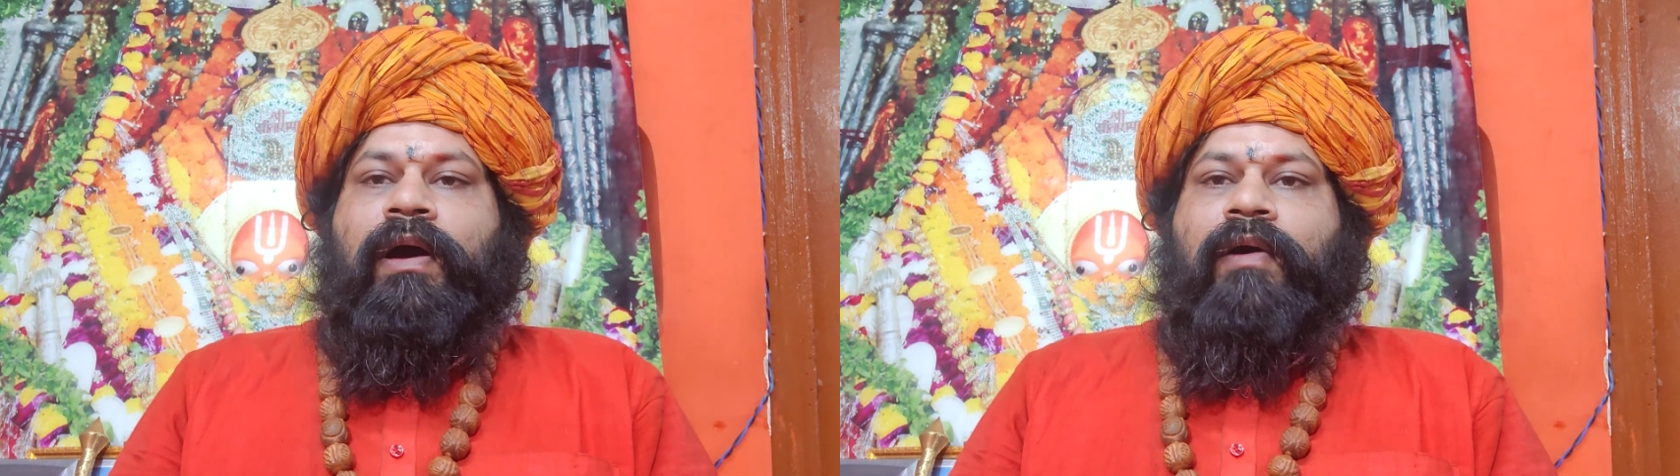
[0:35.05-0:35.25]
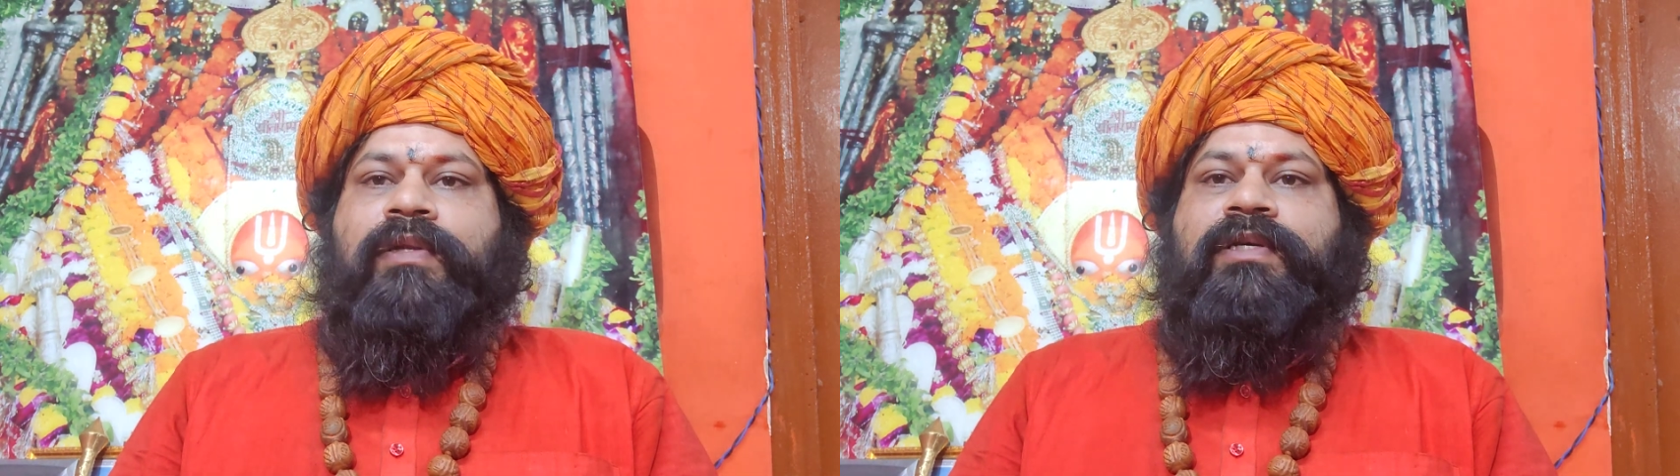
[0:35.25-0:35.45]

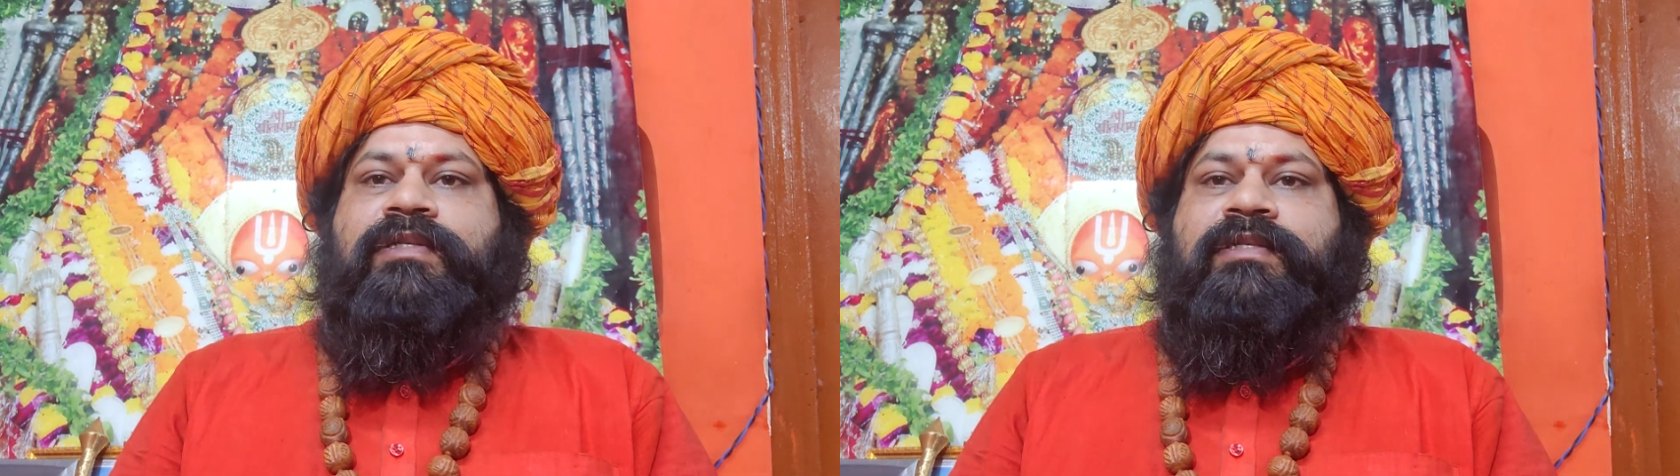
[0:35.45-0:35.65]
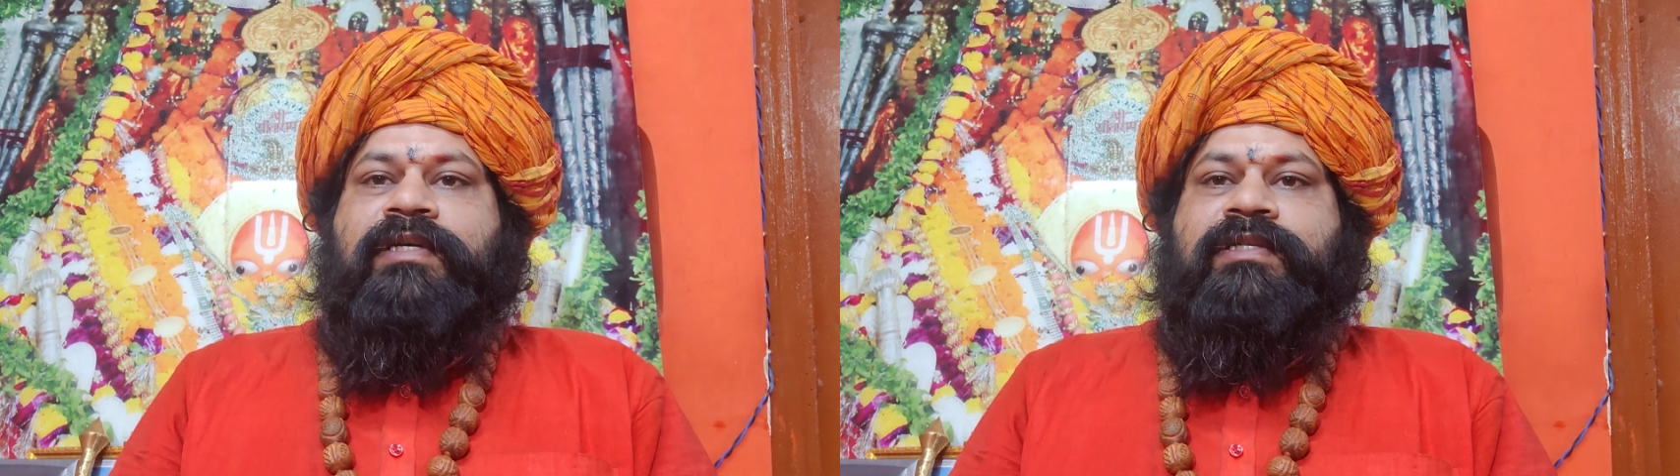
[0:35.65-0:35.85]
और
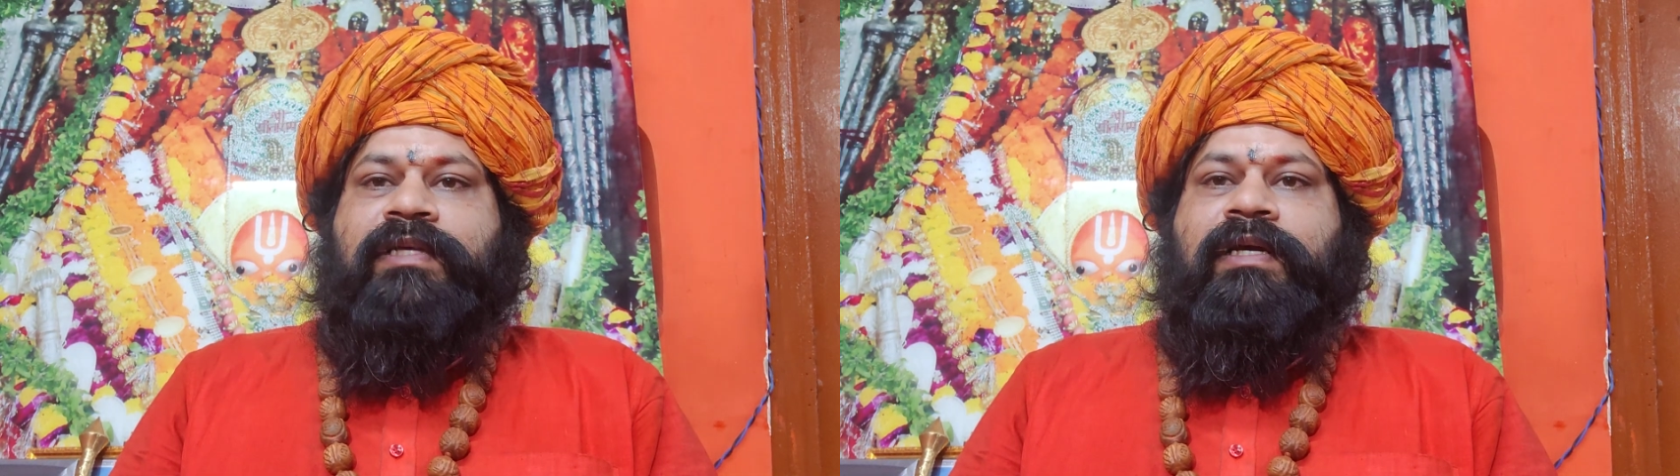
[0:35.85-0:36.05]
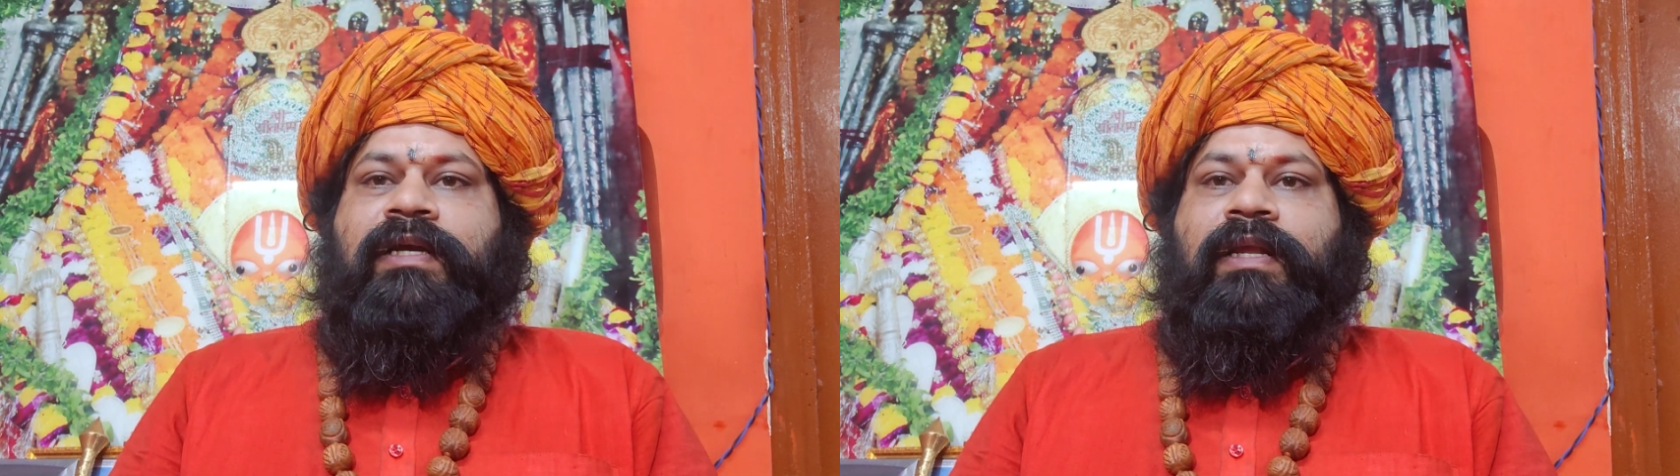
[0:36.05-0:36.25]
इससे
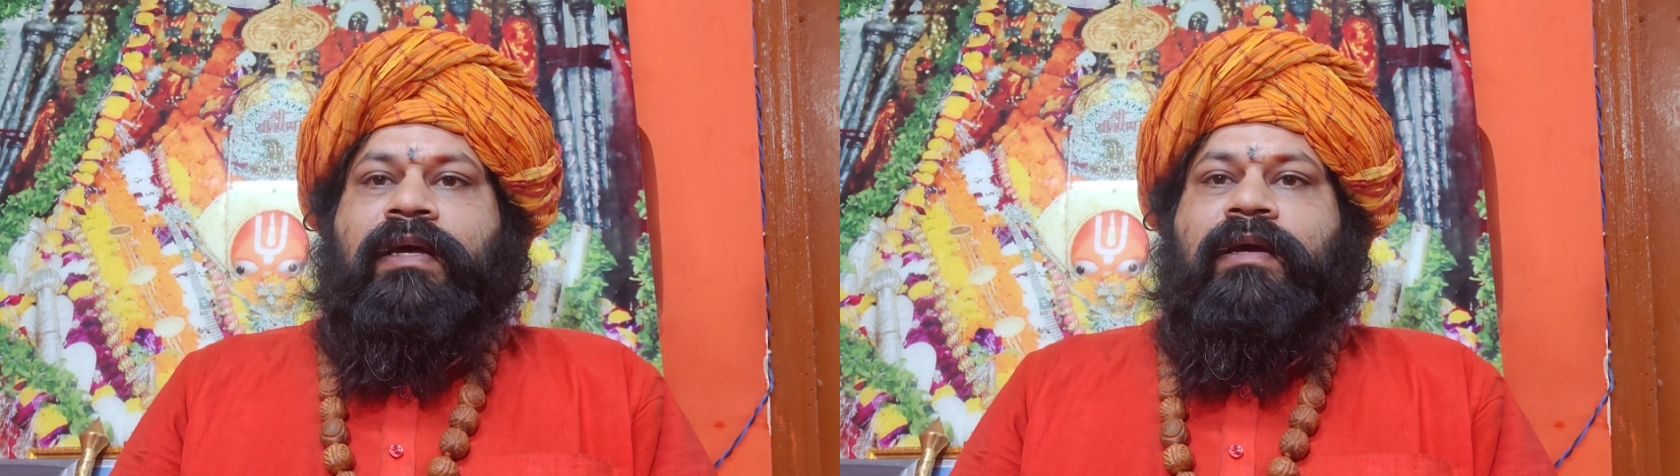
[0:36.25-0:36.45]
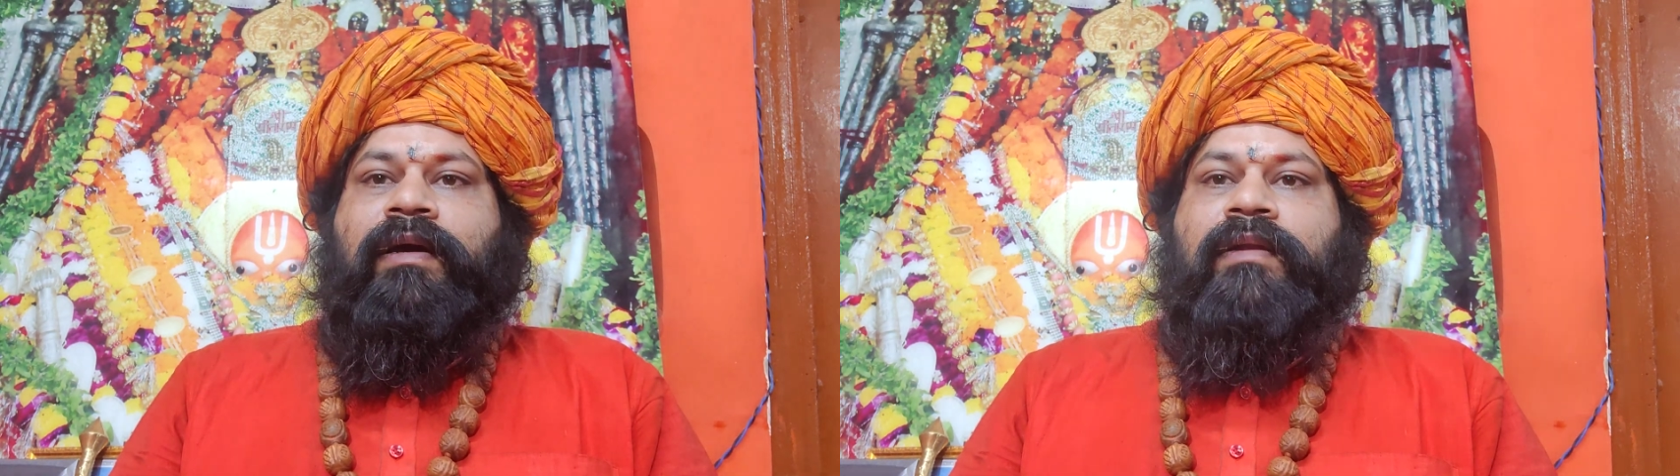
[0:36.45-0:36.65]
सीख
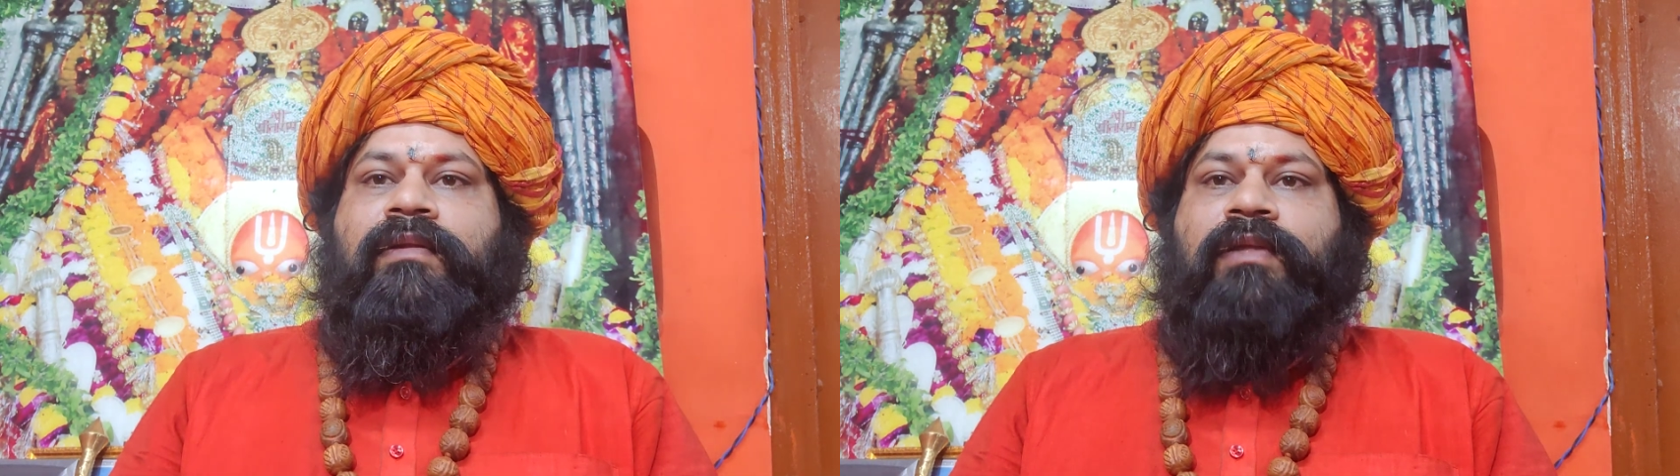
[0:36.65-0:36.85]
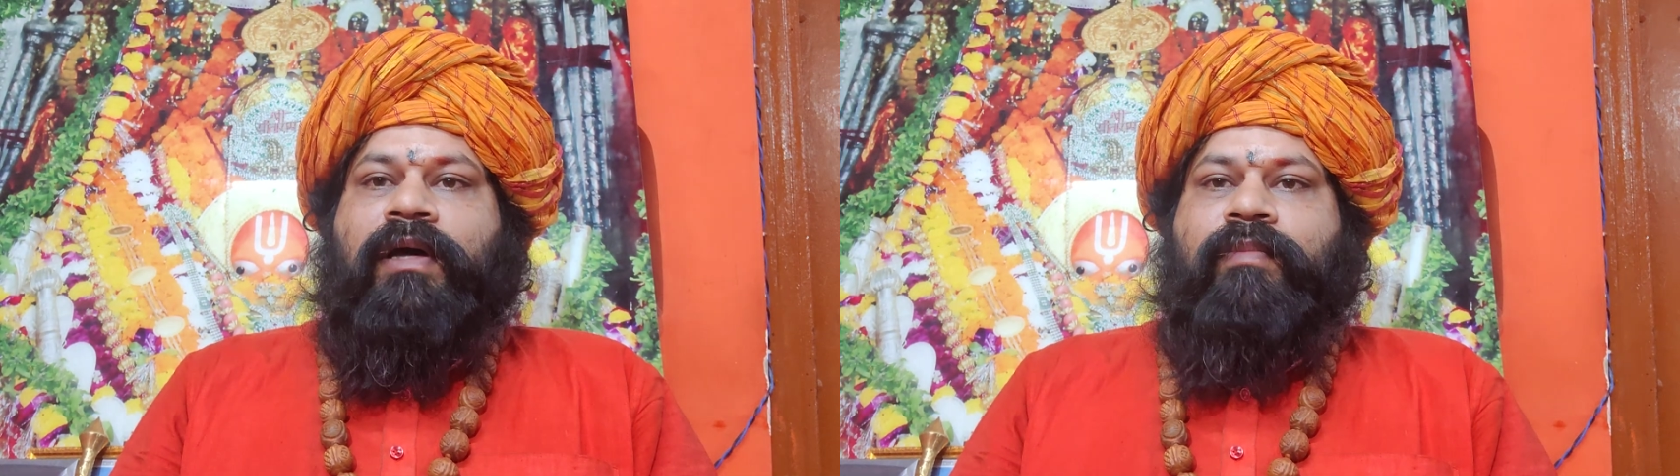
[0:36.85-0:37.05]
लें
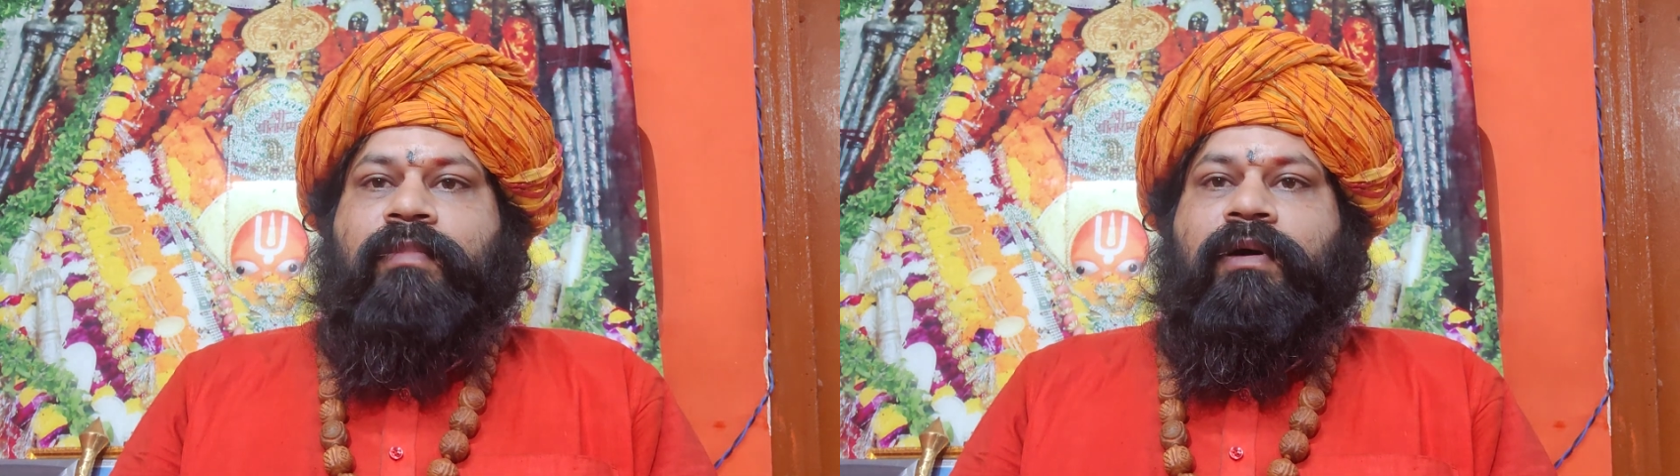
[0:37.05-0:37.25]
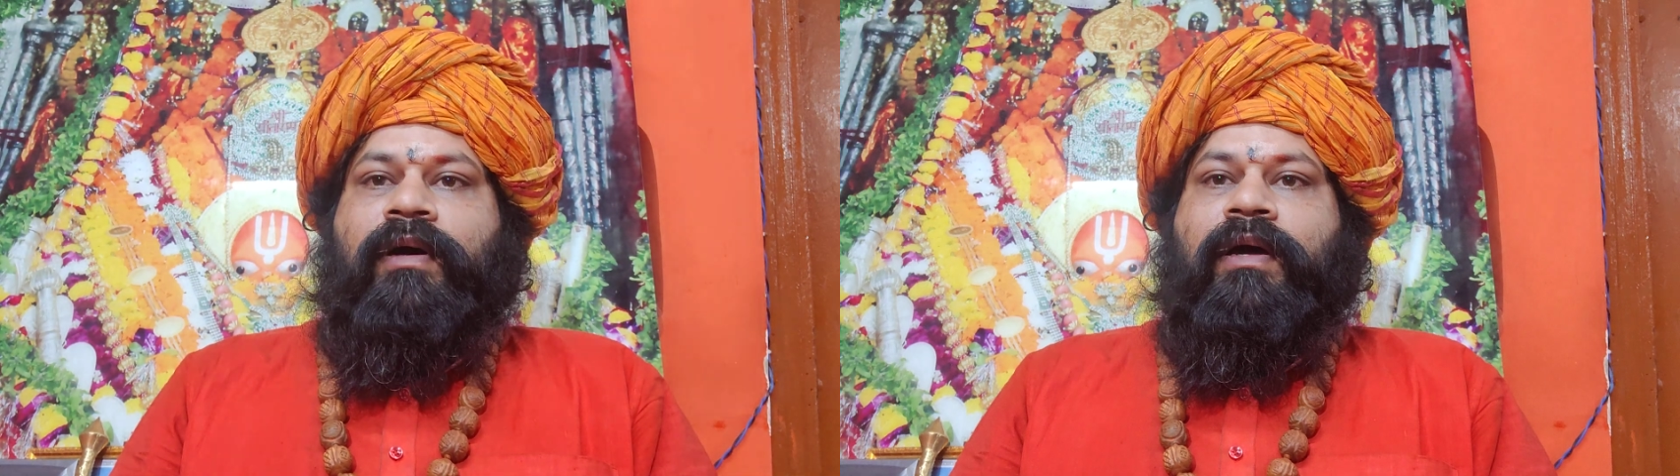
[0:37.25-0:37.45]
अन्य धर्म